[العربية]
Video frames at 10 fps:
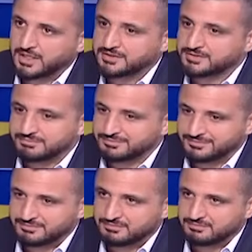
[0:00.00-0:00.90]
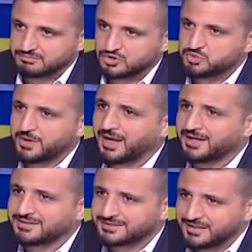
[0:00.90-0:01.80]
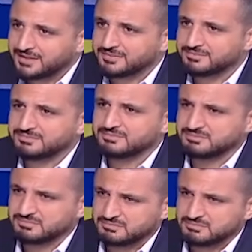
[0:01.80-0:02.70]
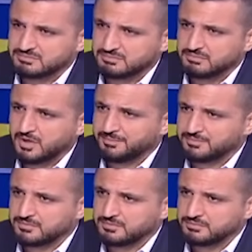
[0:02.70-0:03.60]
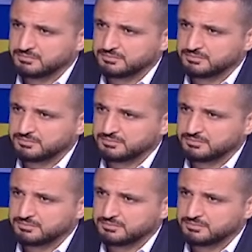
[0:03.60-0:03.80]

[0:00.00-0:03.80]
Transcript: هيدي بتشبه حالات حالات ما... ما ملايين من